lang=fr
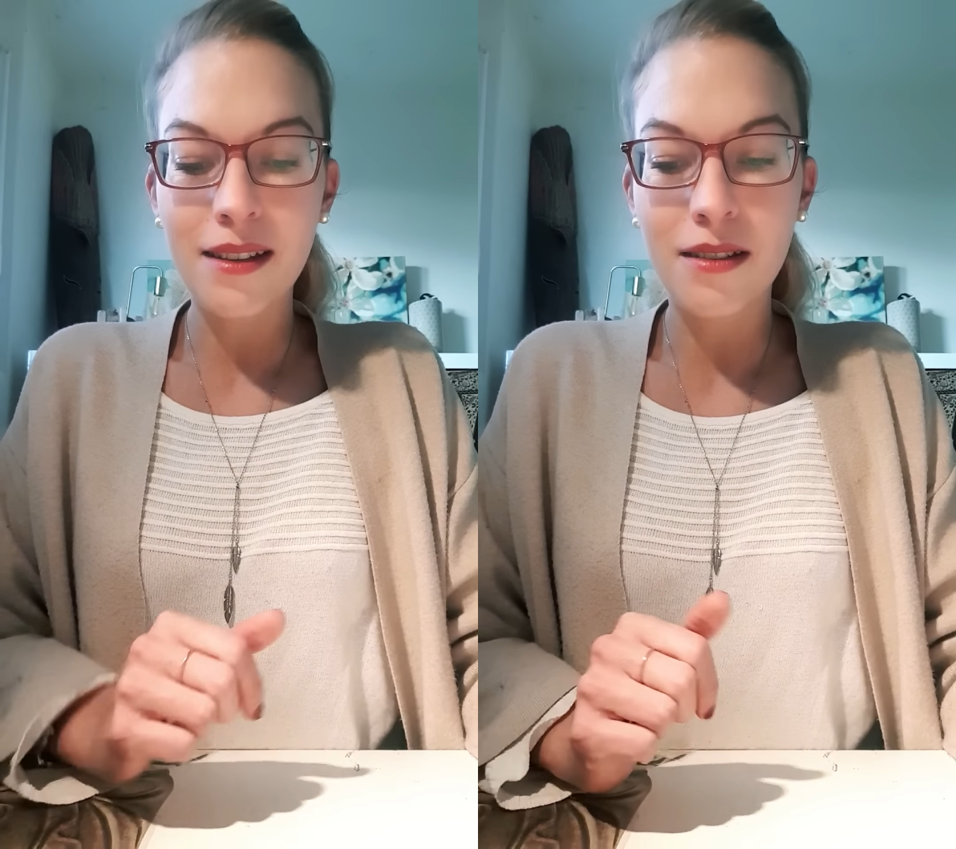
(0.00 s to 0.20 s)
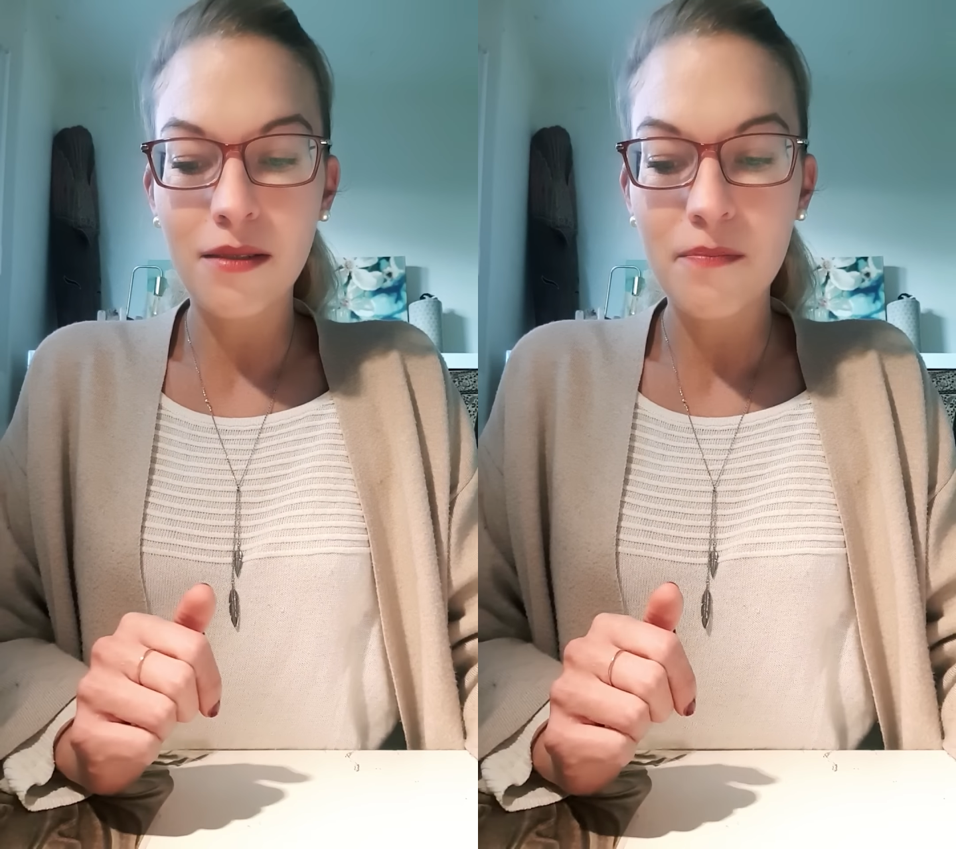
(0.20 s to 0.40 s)

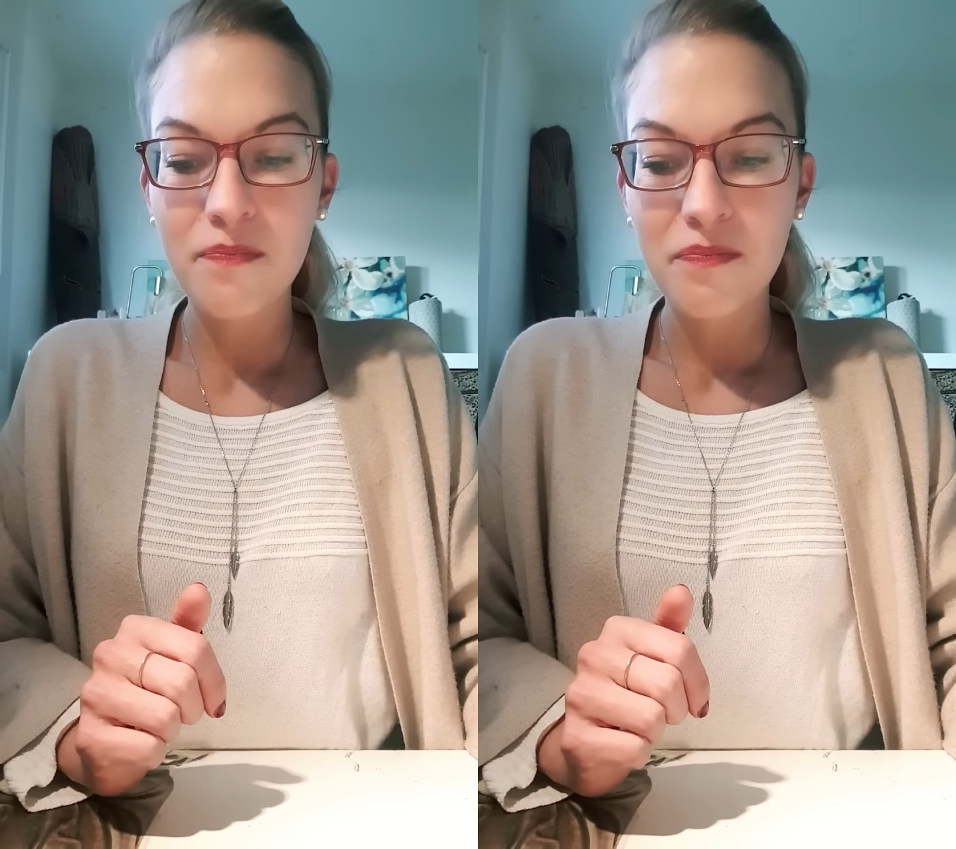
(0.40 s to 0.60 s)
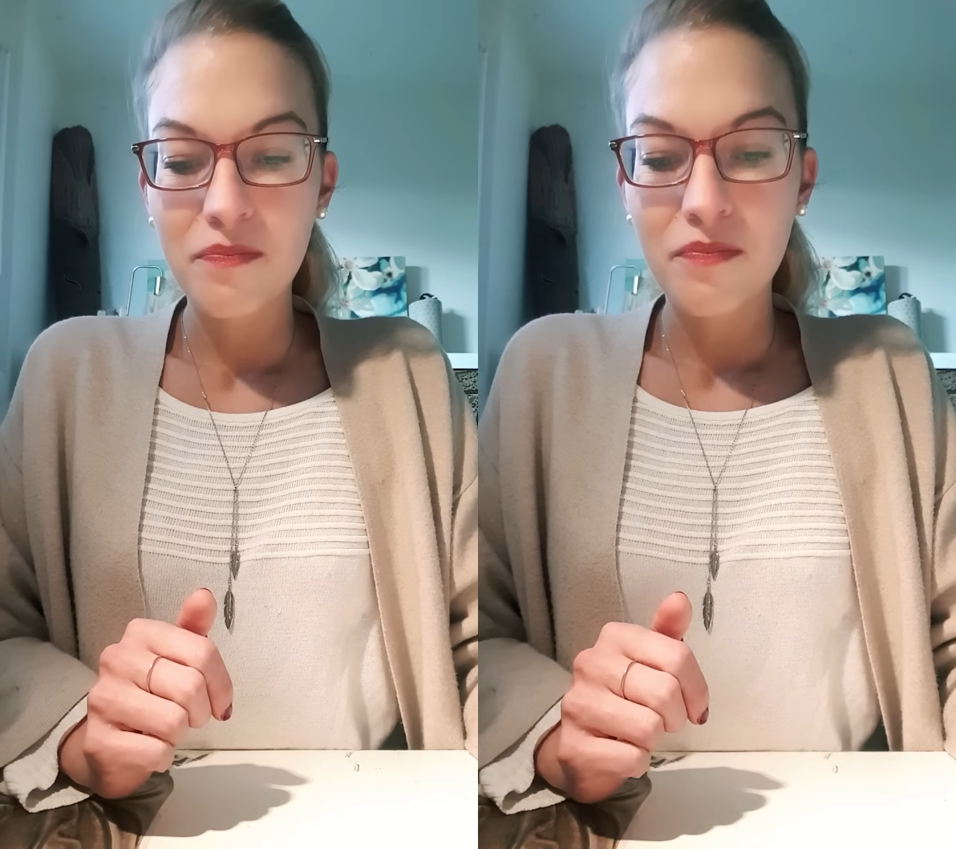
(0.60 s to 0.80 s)
Euh,
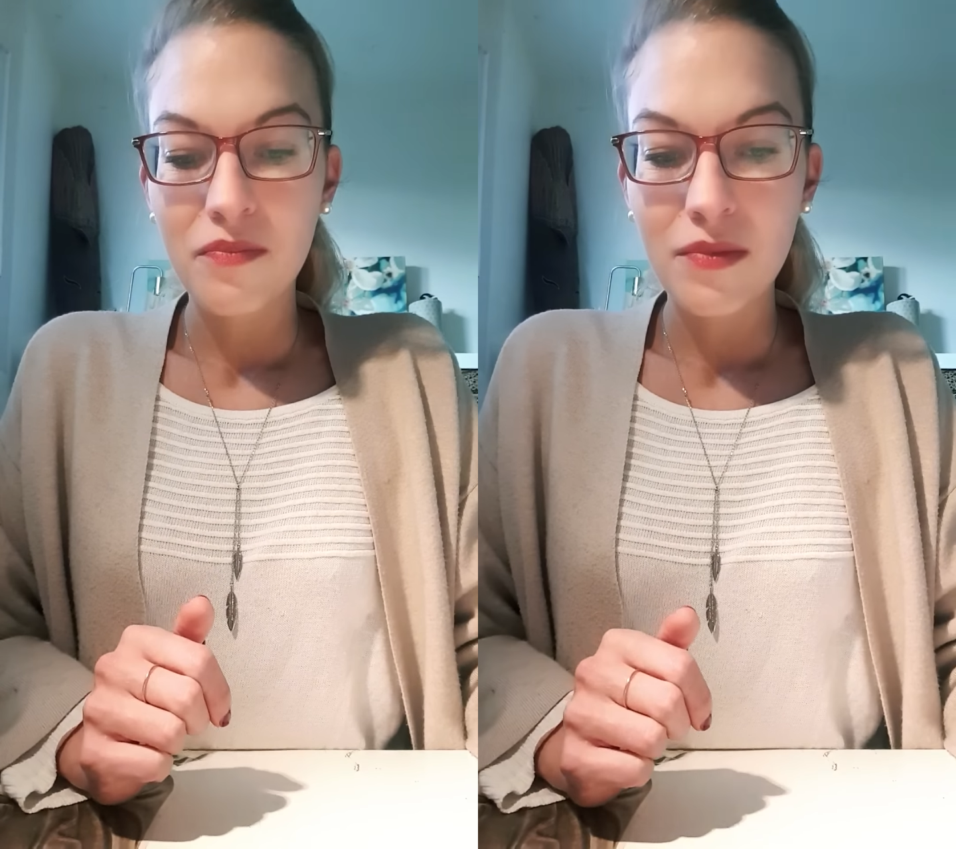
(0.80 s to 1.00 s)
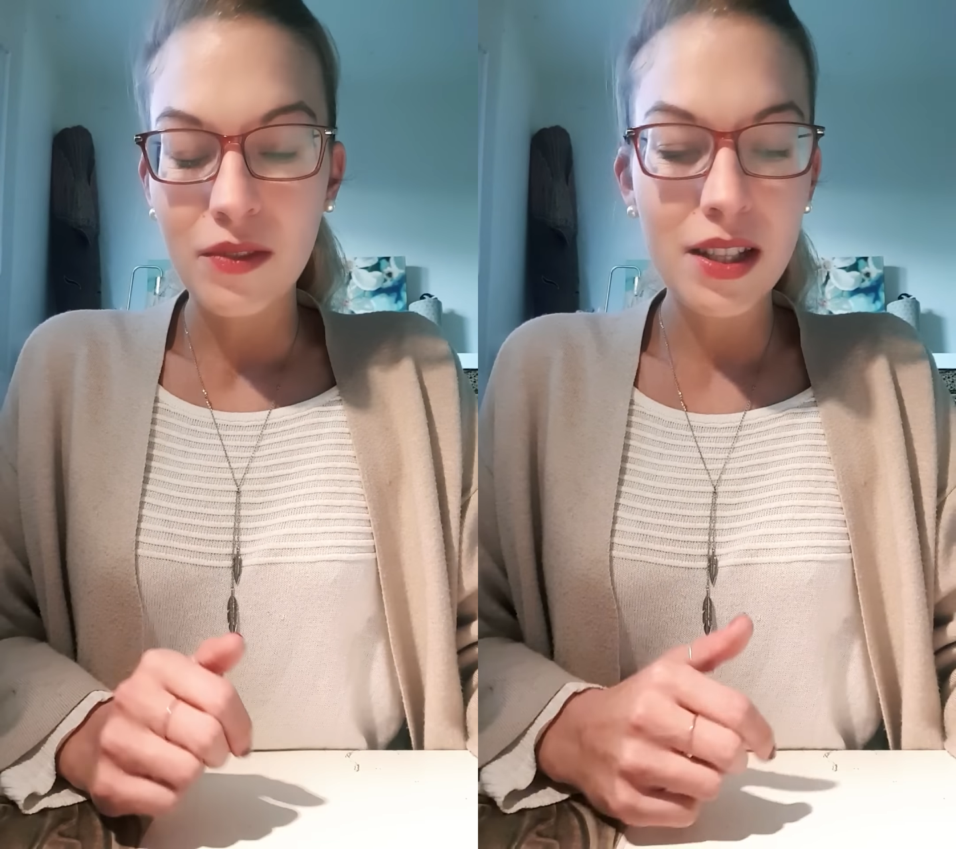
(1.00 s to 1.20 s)

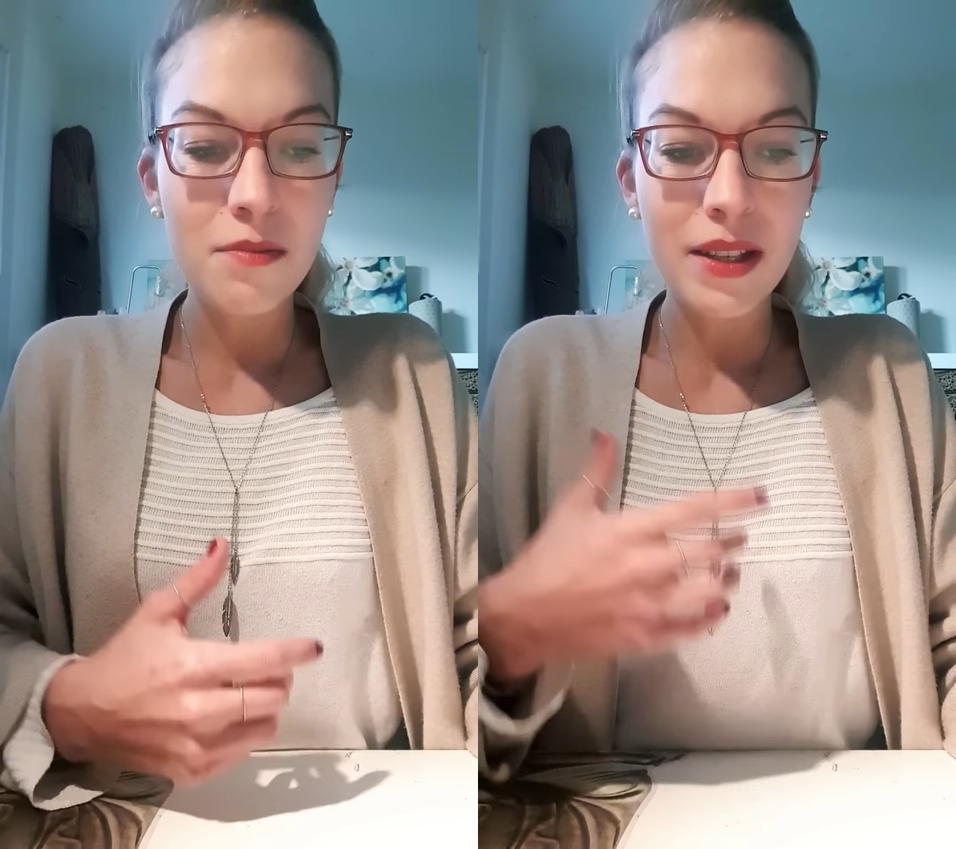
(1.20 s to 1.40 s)
dites,